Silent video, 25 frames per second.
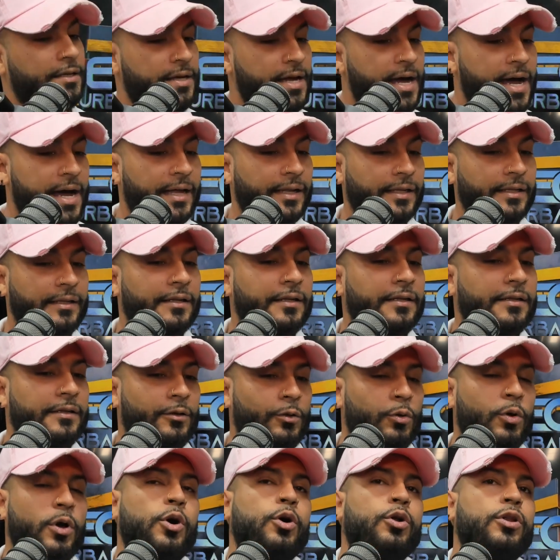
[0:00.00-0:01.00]
ya,
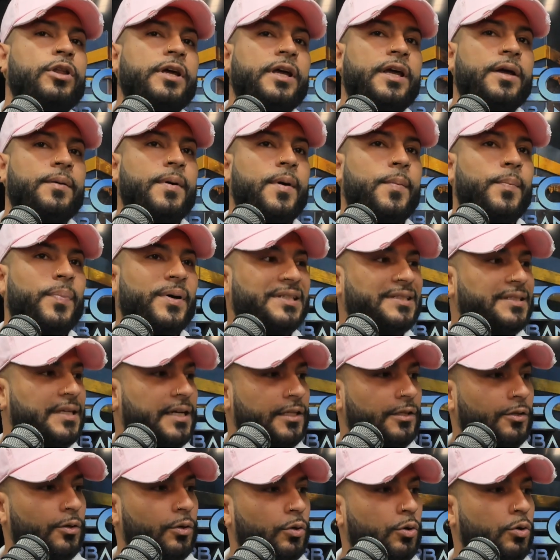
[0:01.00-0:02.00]
luego de que va
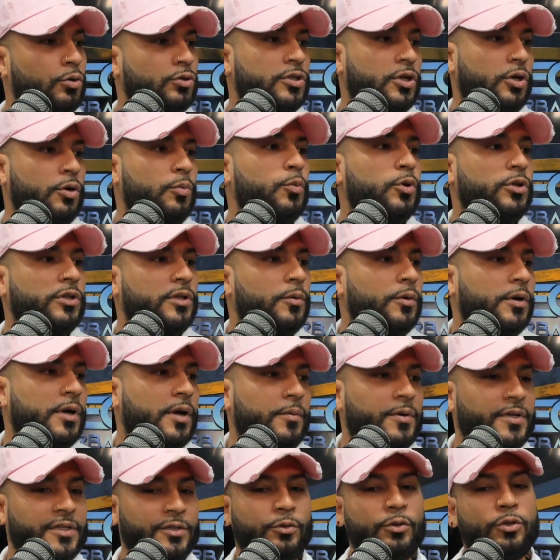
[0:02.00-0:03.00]
pasando cosas como esta, porque
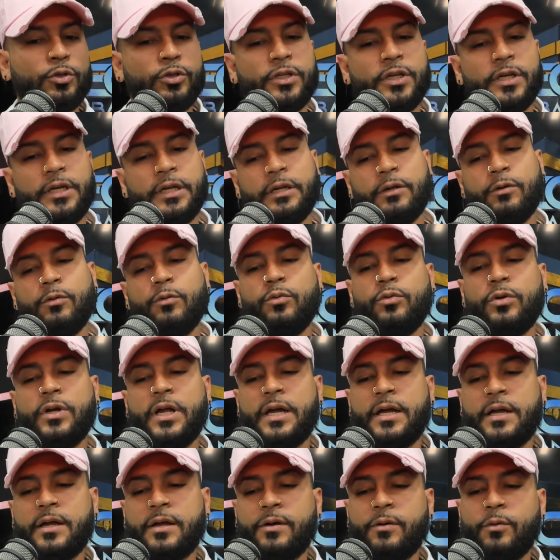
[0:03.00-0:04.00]
a veces uno tiene
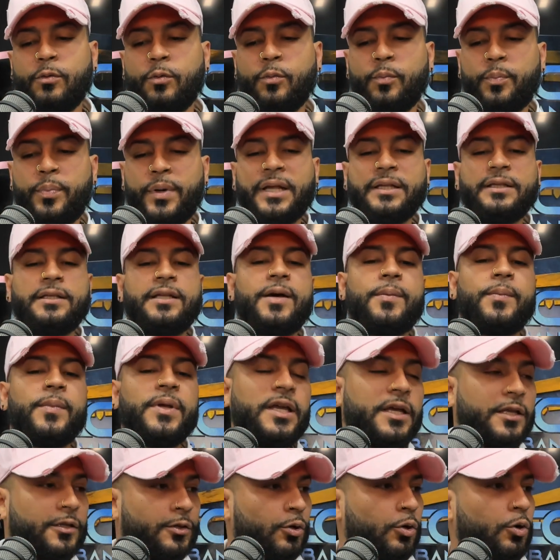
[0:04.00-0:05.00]
una, un
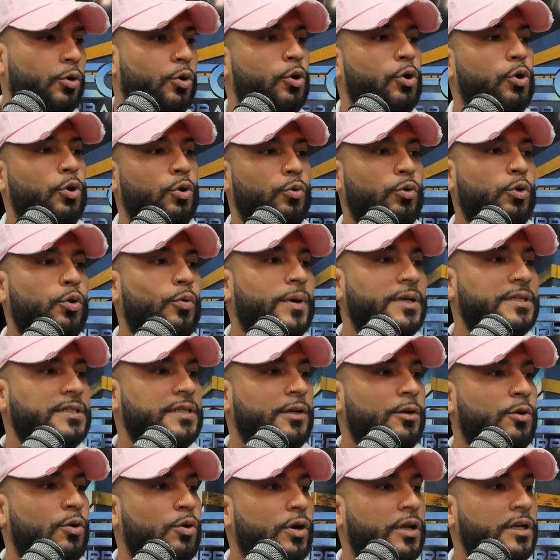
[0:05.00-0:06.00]
planteamiento con lo que uno va a
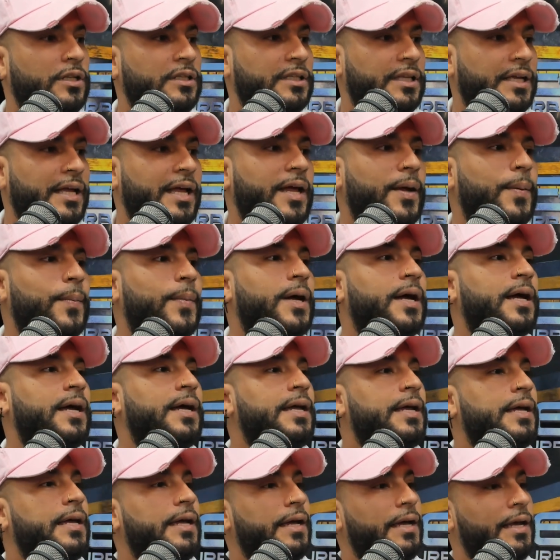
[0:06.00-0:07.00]
hacer con el tema,
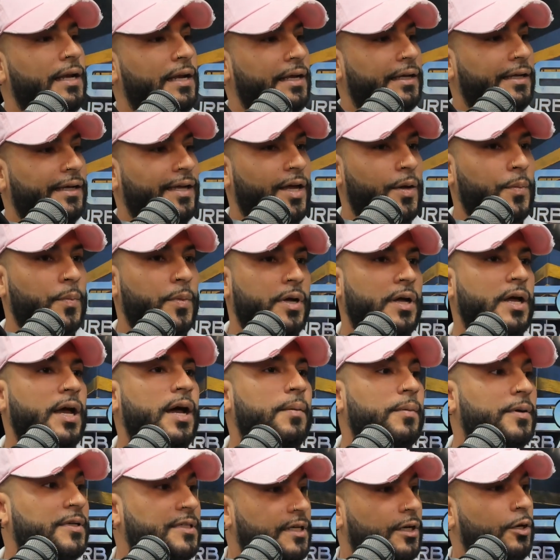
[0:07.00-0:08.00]
el esquema,
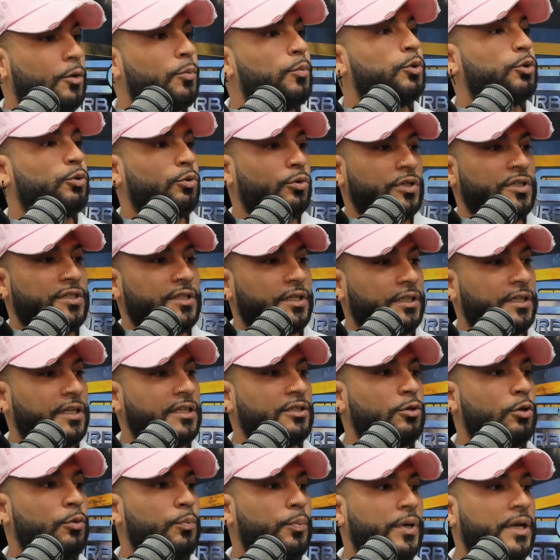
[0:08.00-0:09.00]
a veces como tú dices, te
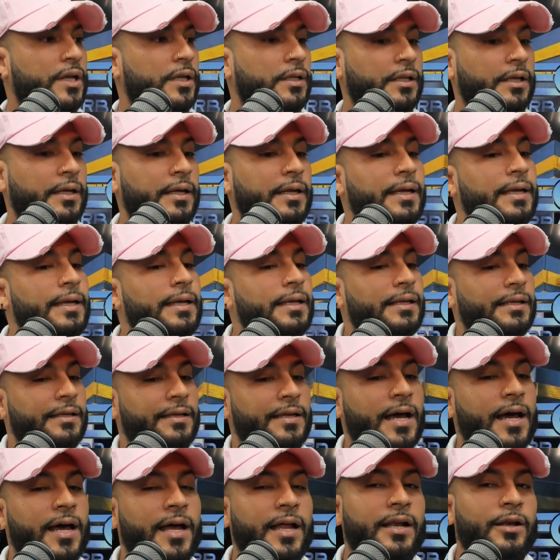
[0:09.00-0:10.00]
sorprende,
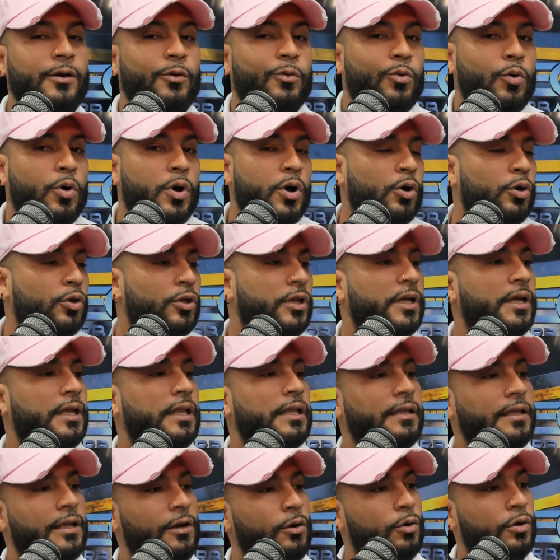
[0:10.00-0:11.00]
ya luego de,
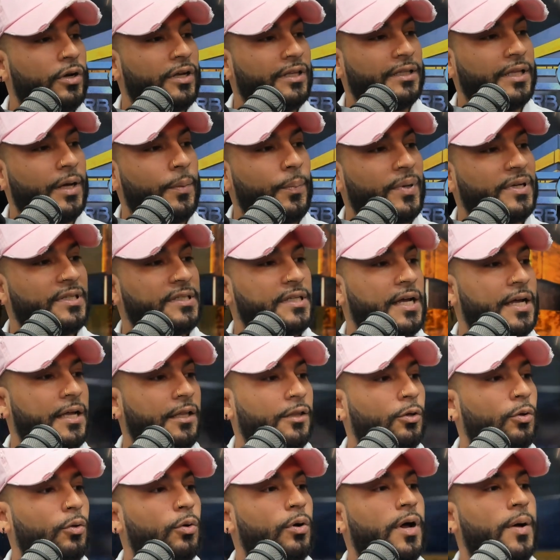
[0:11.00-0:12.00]
de, lo que está
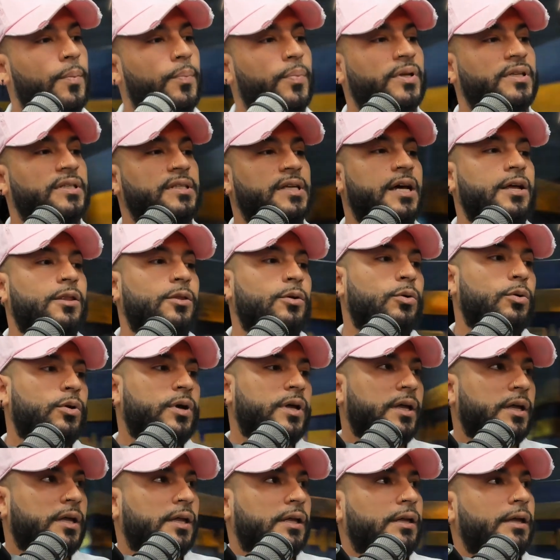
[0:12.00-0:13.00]
pasando, ha pesado
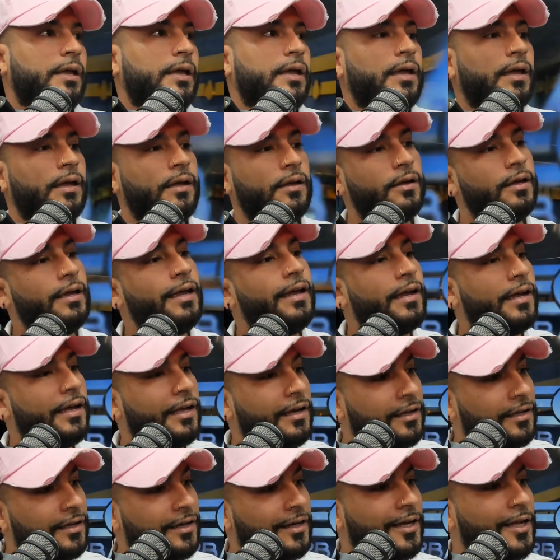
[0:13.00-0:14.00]
en, en,
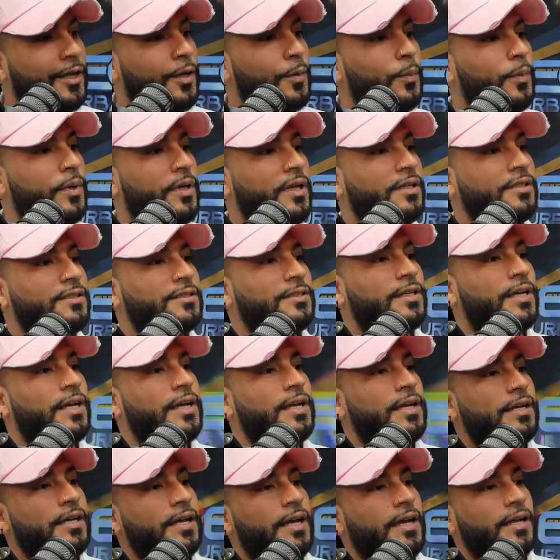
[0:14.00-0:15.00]
el remix,
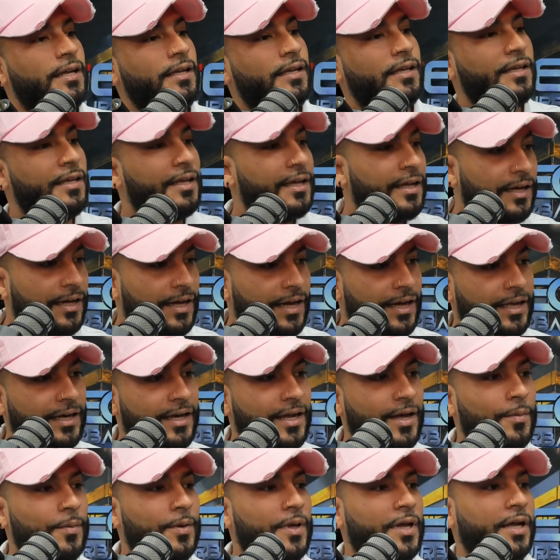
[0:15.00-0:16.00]
en quién
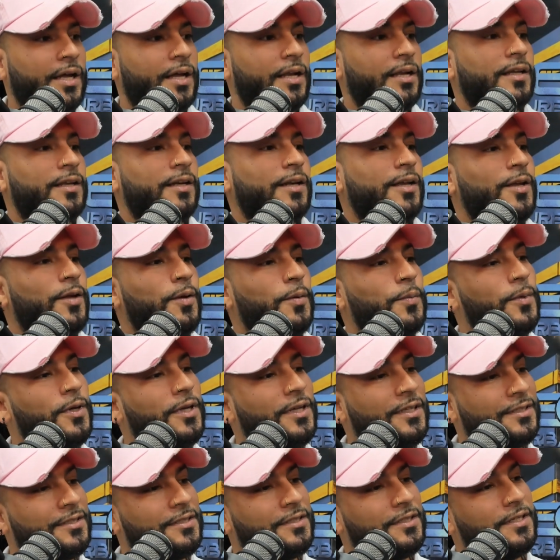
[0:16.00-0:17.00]
caería bien remix, el remix.
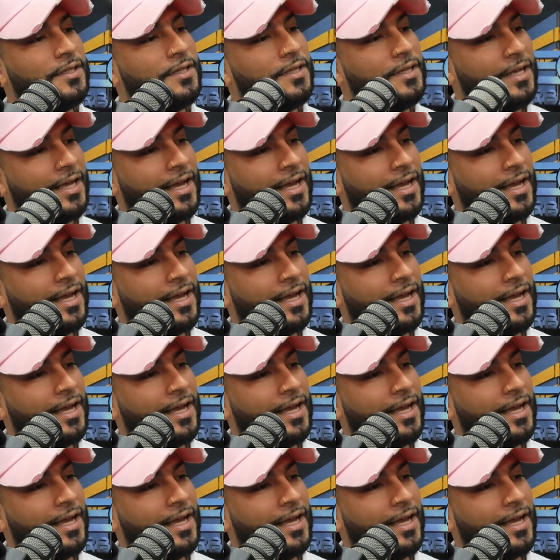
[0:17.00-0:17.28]
por ahí, un